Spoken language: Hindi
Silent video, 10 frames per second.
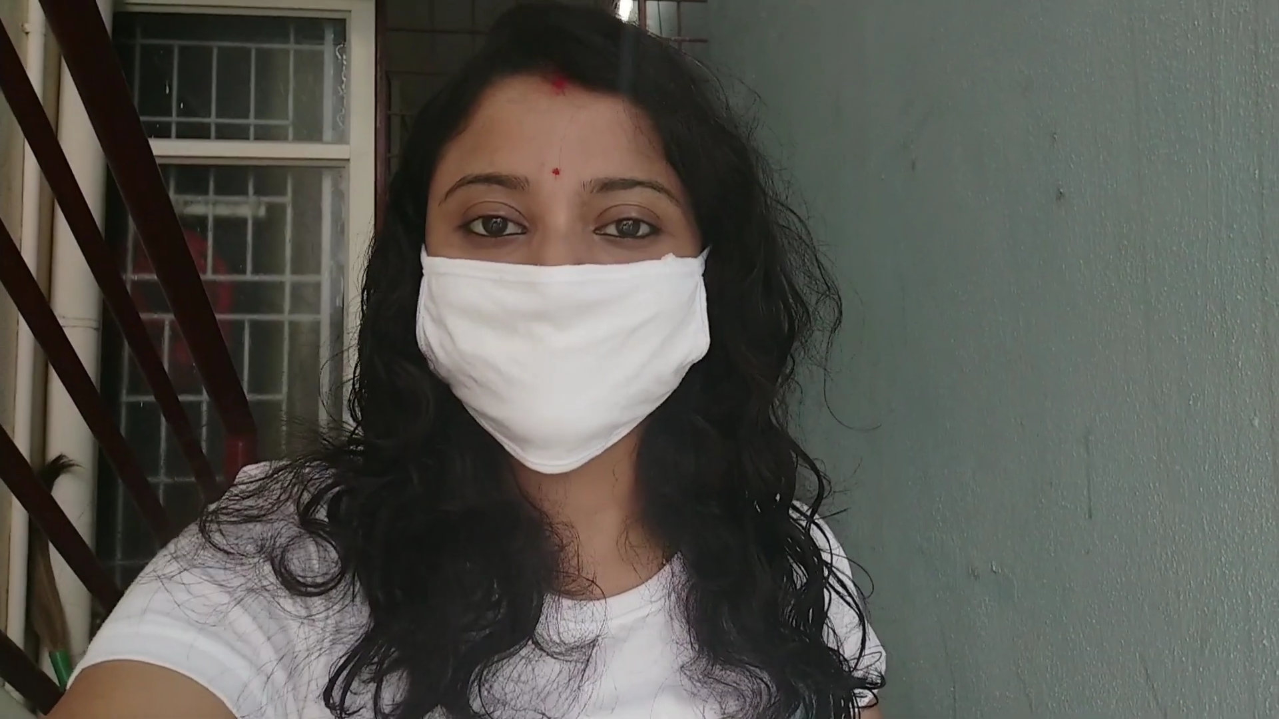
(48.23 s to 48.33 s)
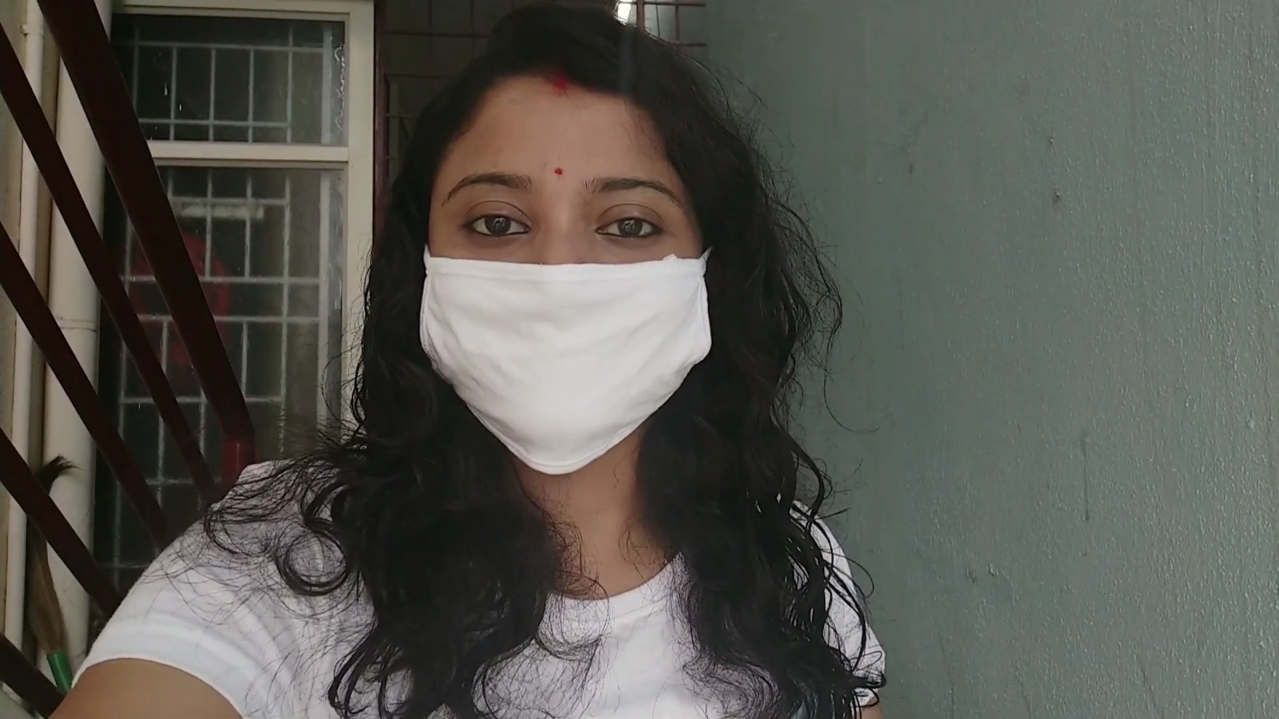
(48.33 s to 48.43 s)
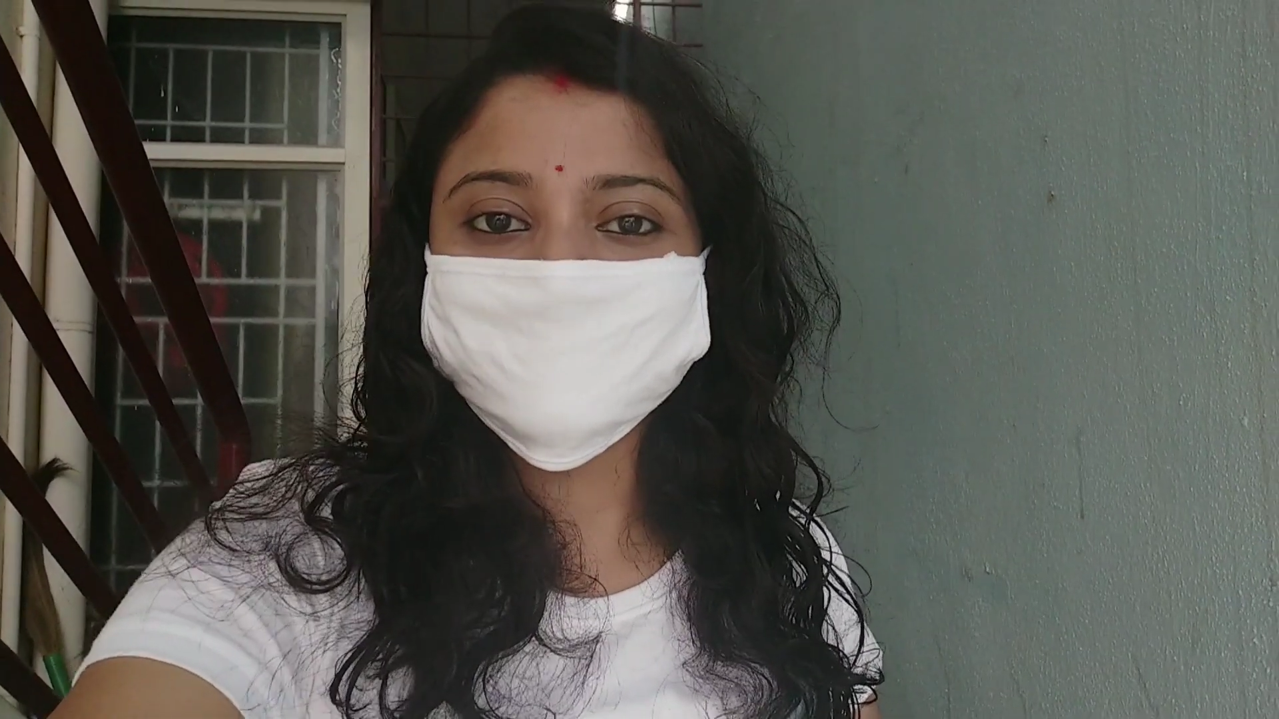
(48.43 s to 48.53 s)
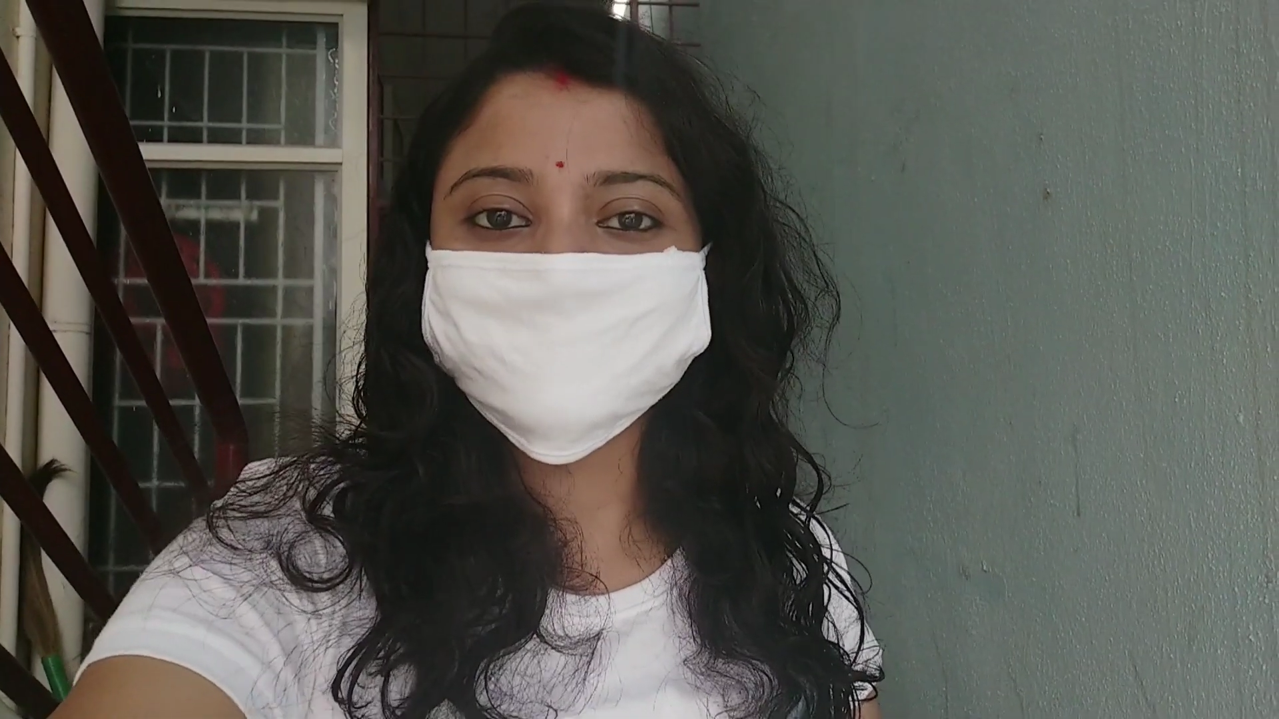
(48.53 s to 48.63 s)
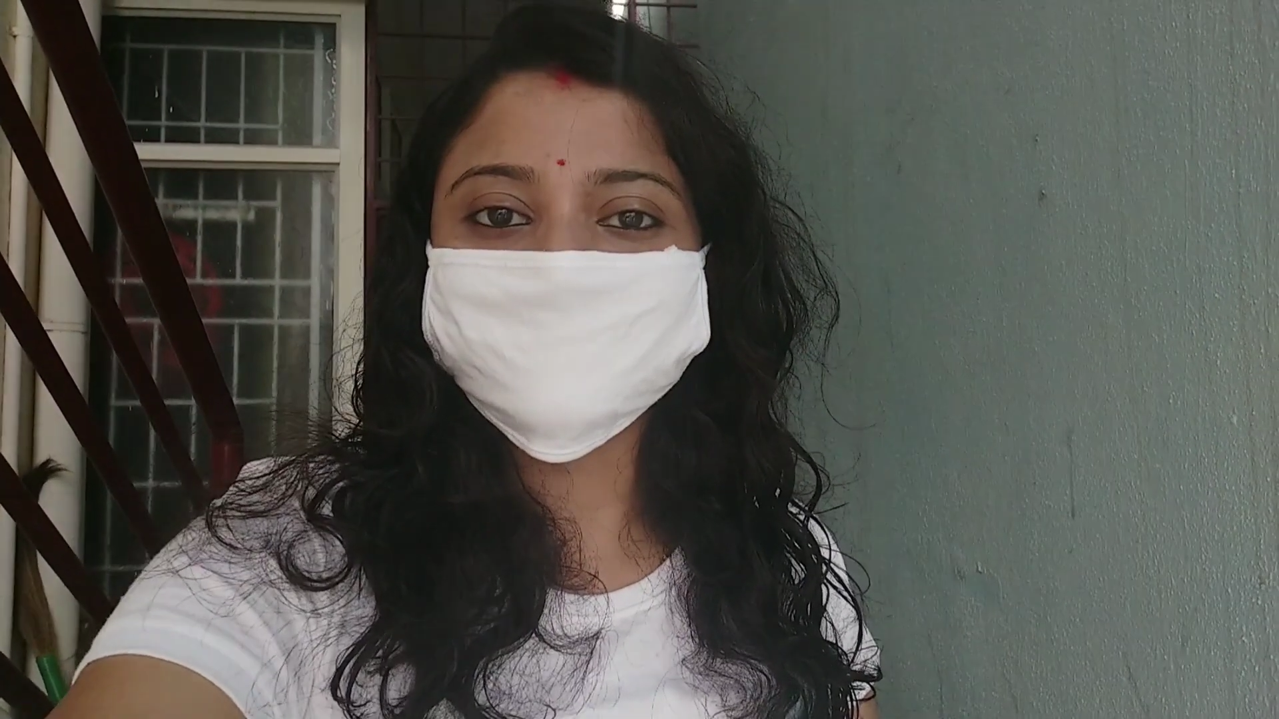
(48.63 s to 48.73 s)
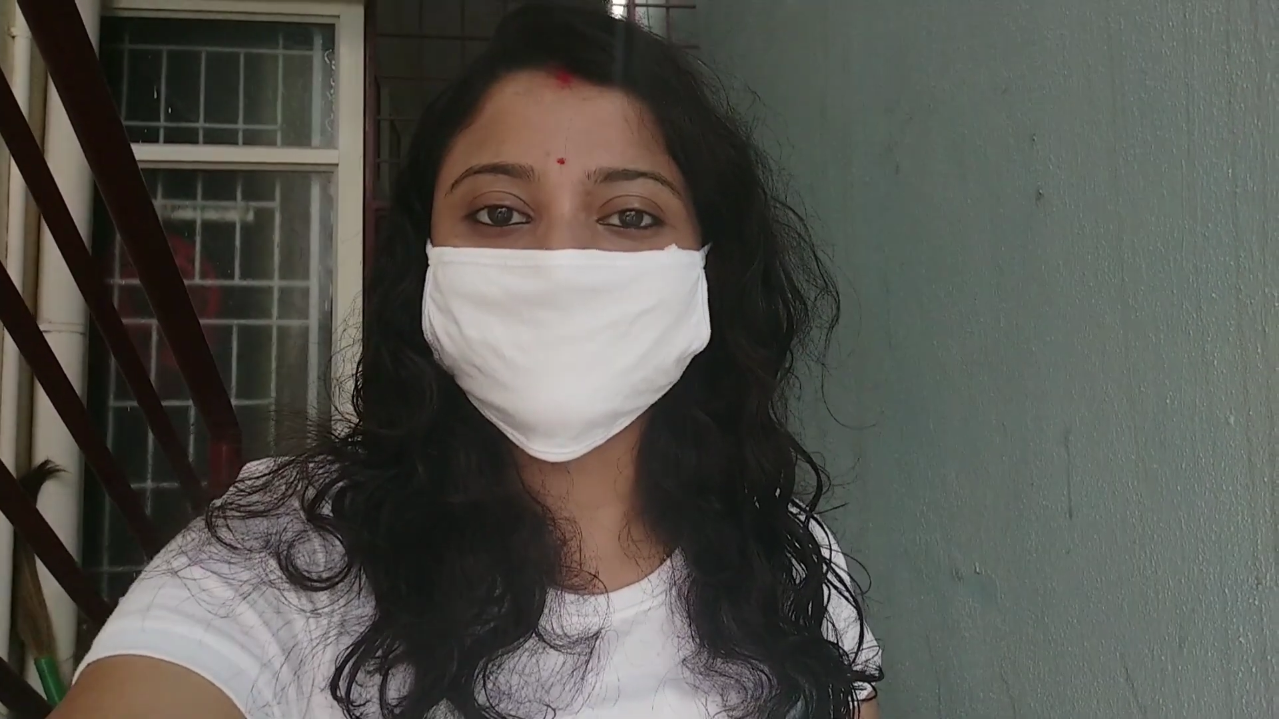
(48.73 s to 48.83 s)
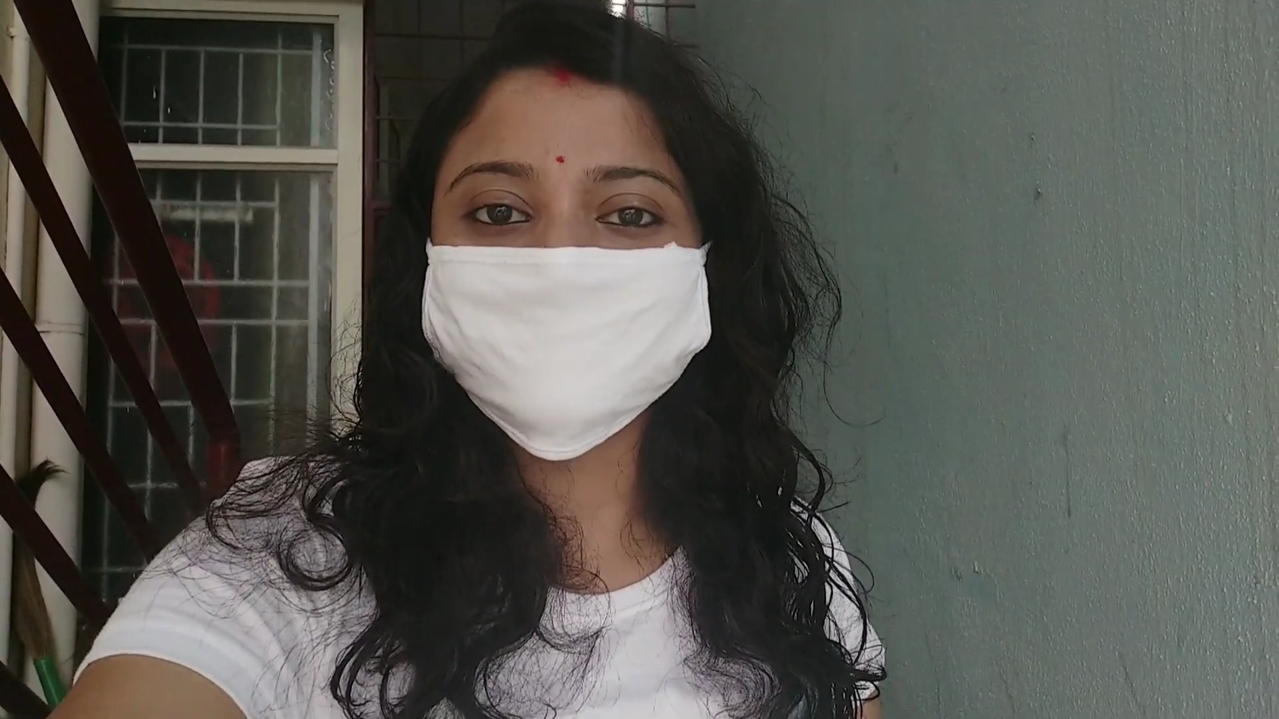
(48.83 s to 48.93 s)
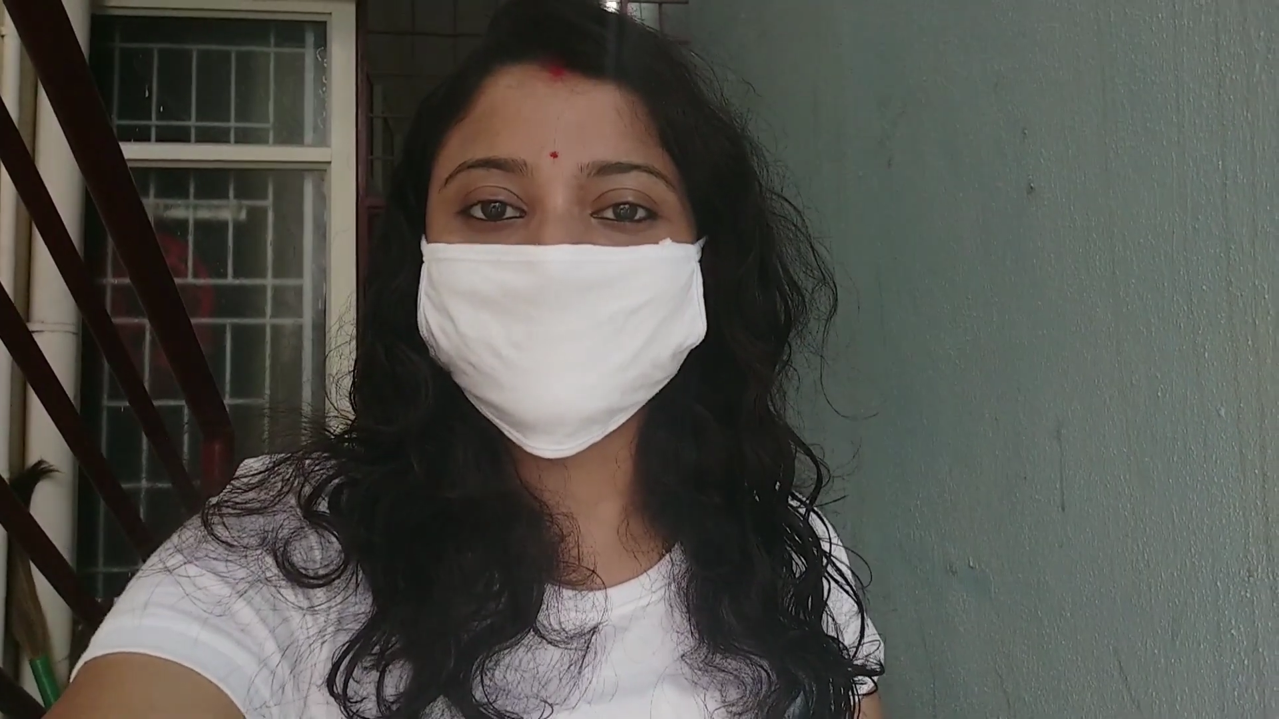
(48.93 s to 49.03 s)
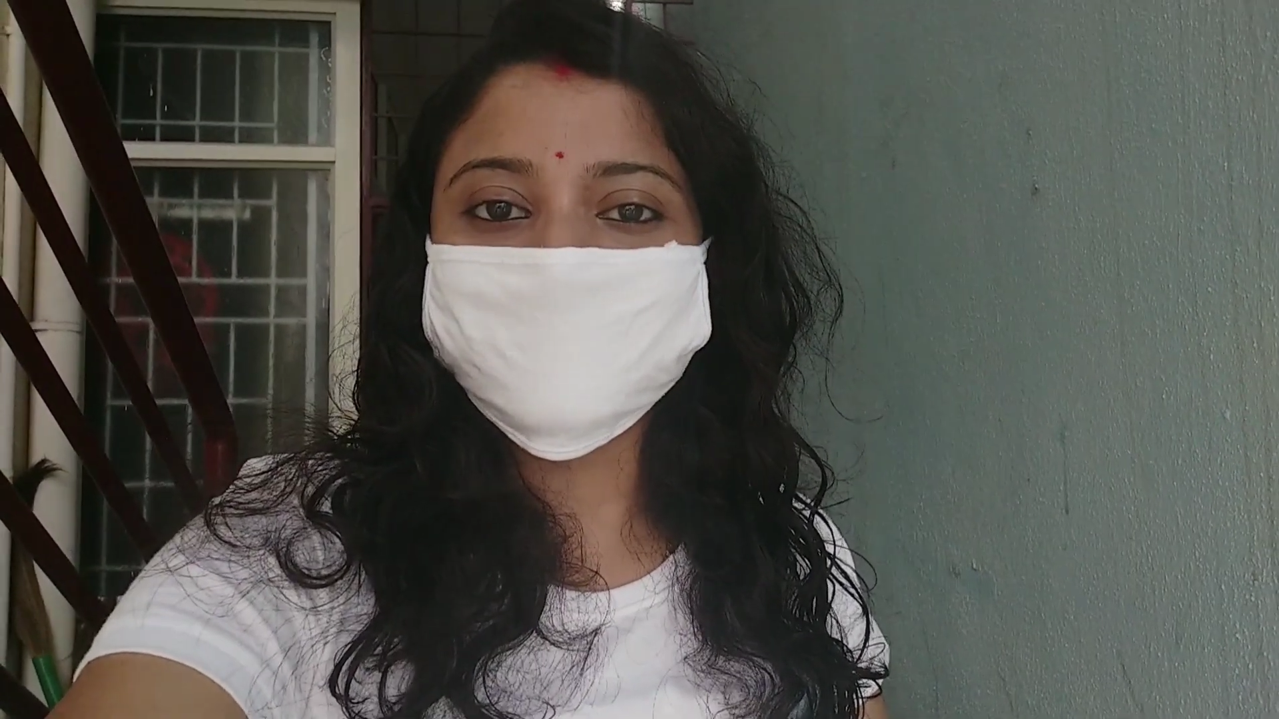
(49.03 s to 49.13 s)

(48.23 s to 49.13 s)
एक्सपीरियंस करने